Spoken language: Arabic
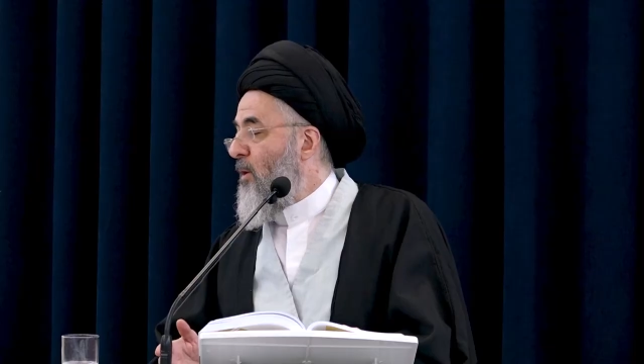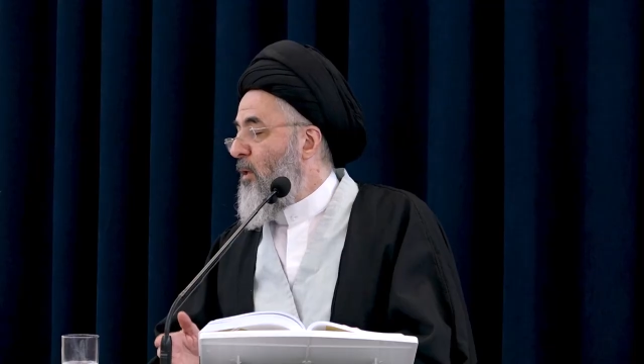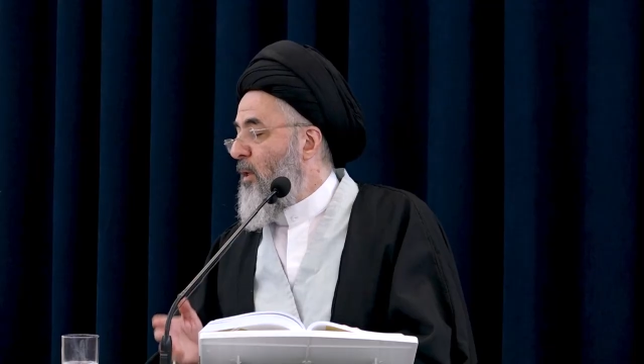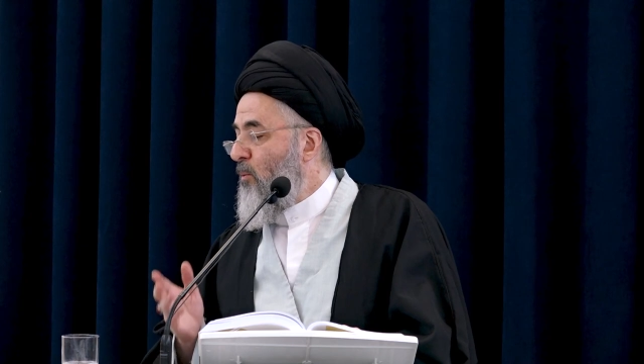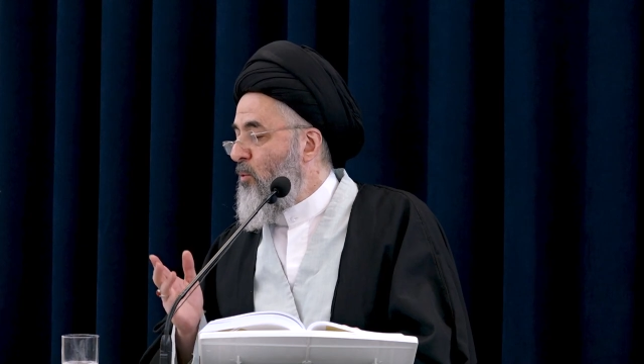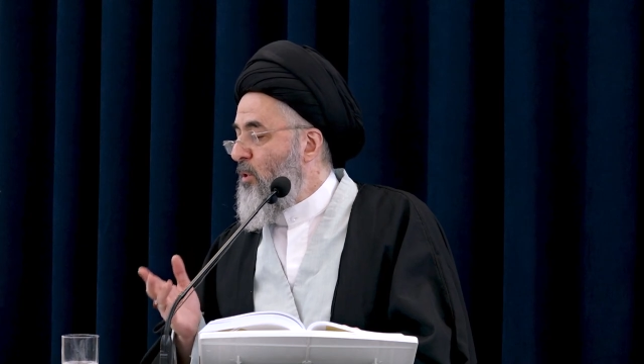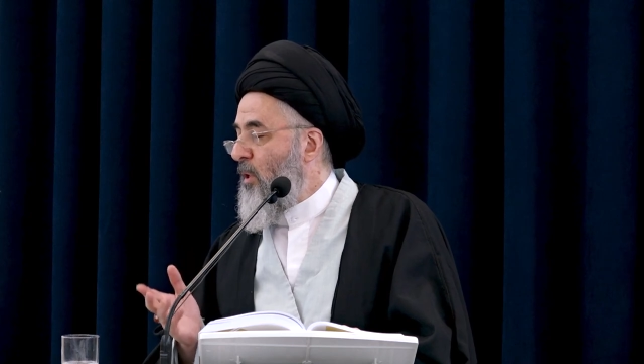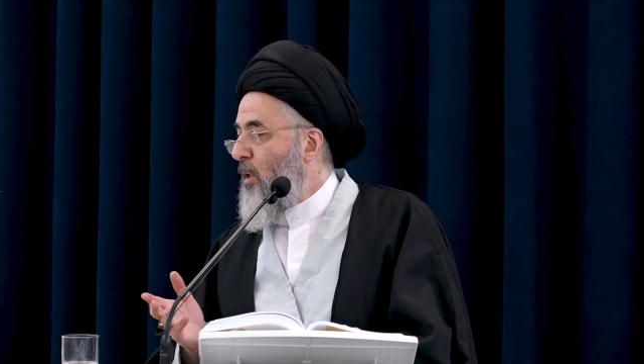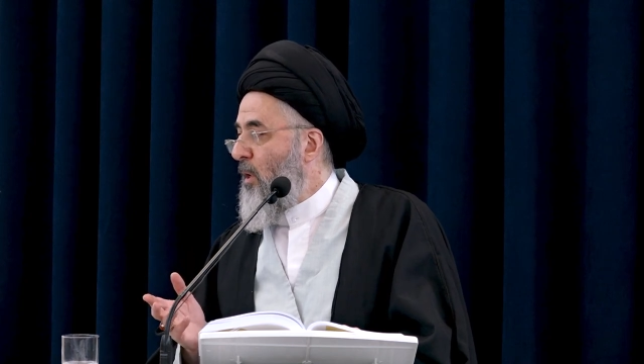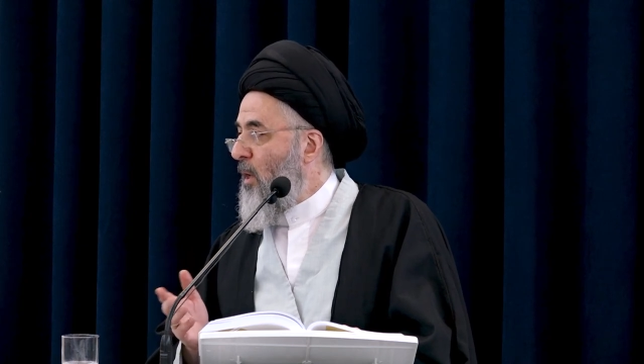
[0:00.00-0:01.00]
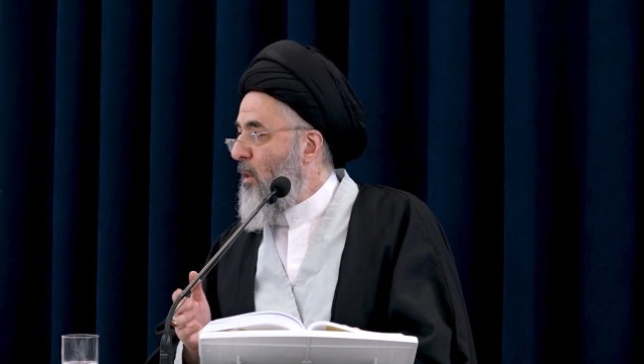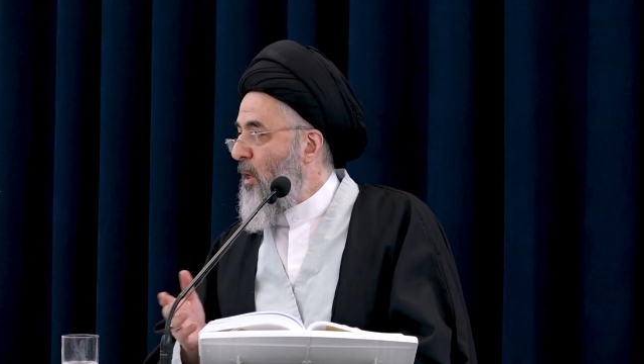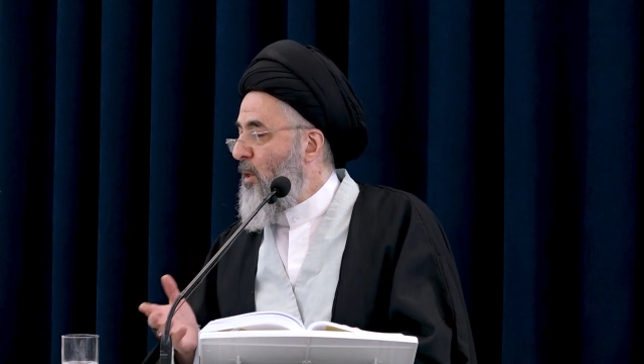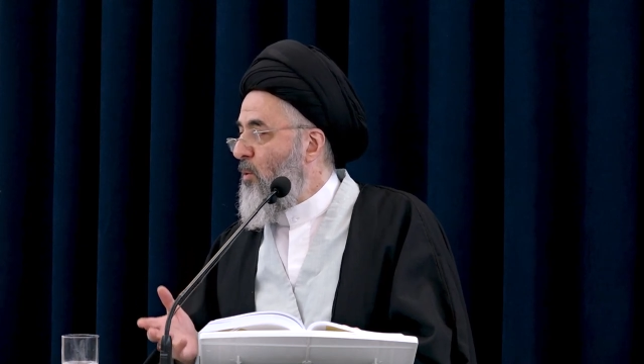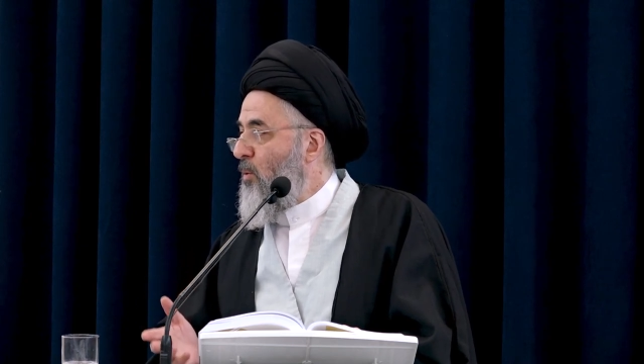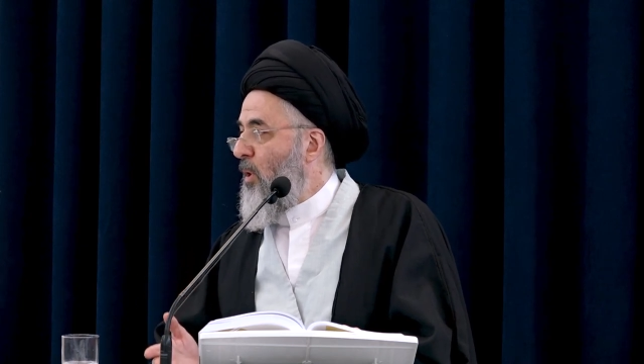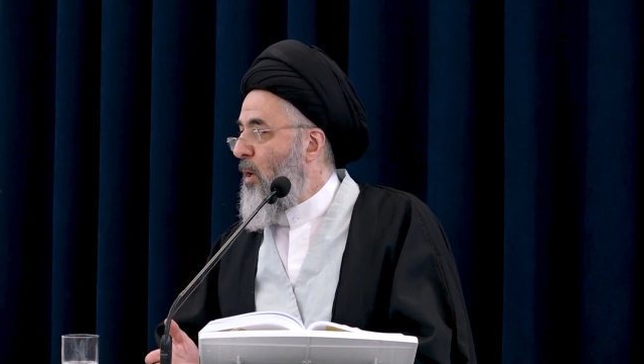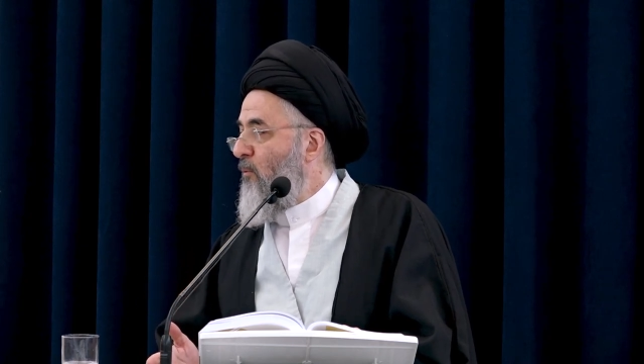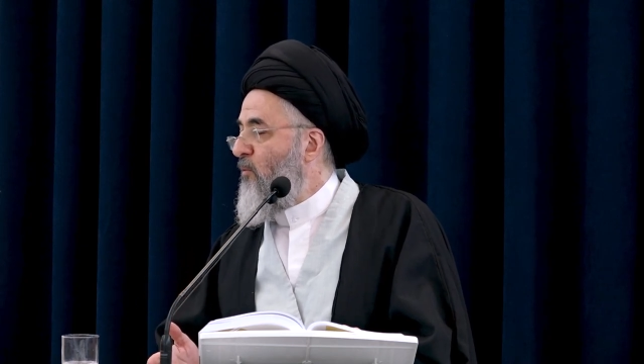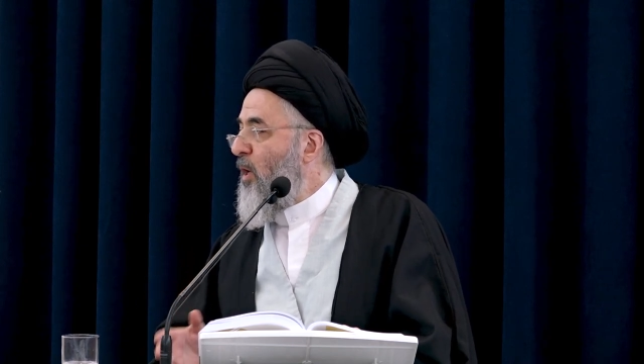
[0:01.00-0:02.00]
يعني موسى الله ينقل
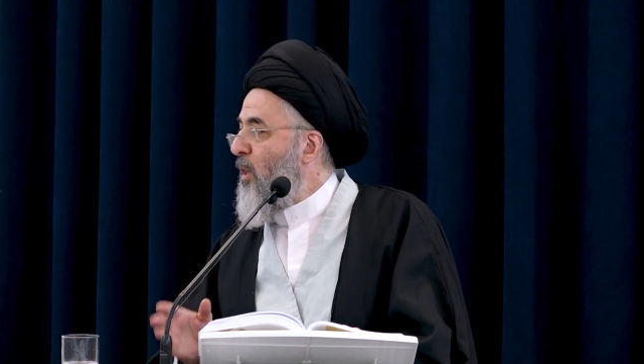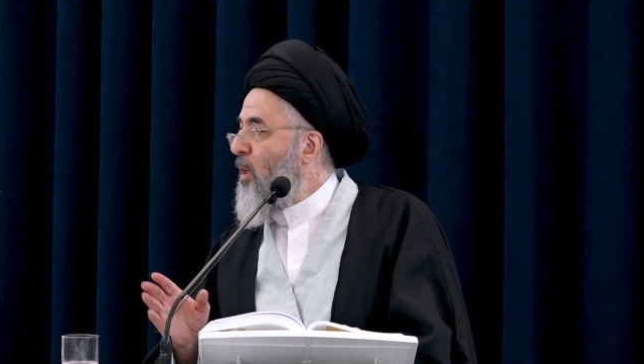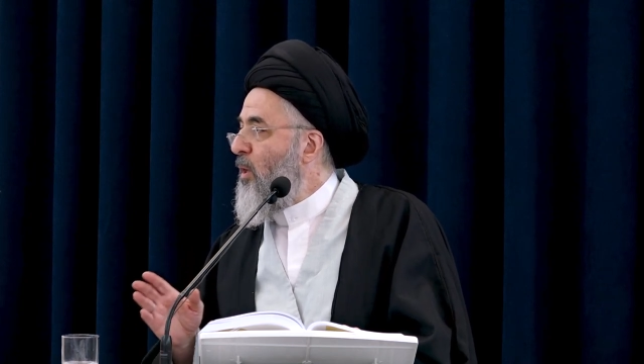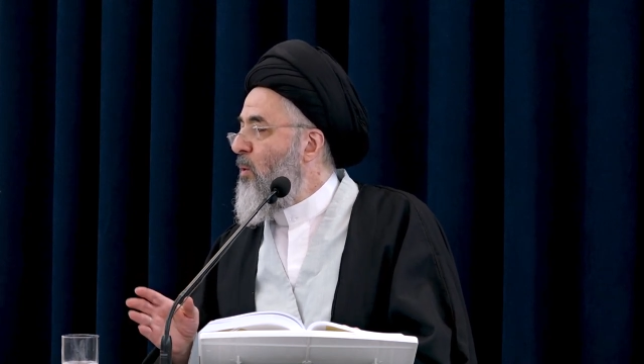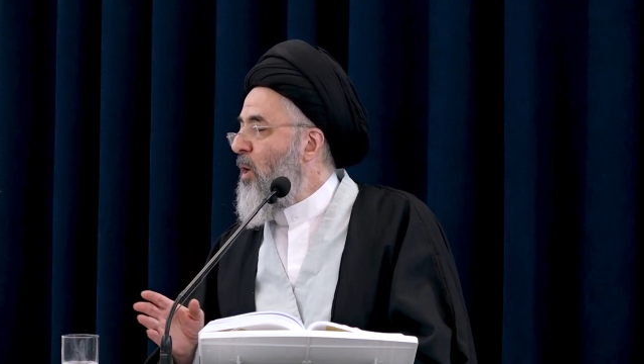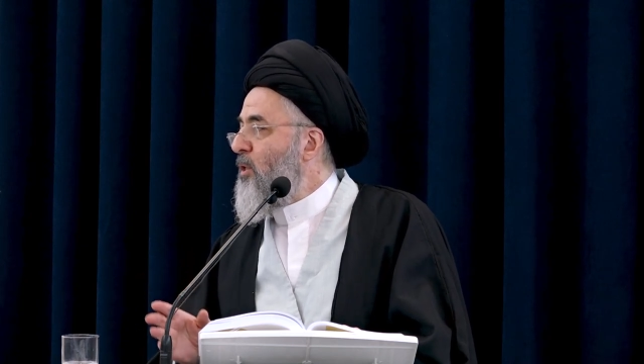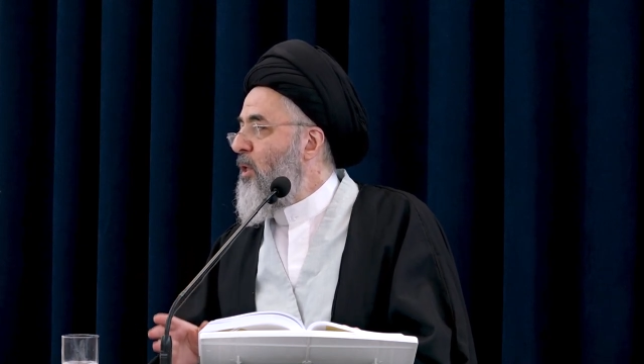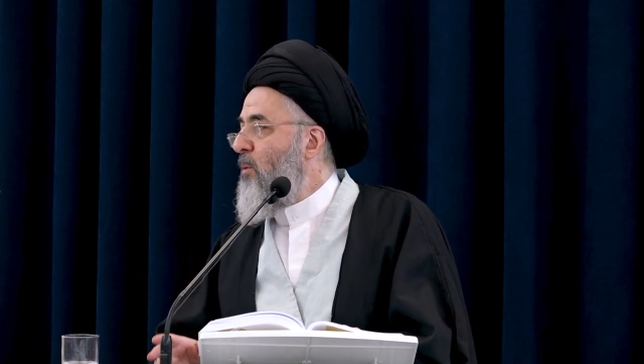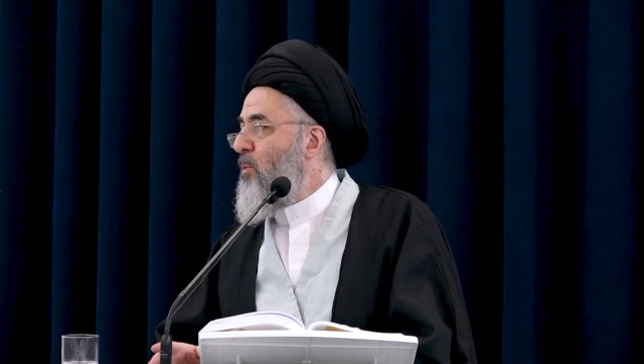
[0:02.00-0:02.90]
عنه فرضا لو قصد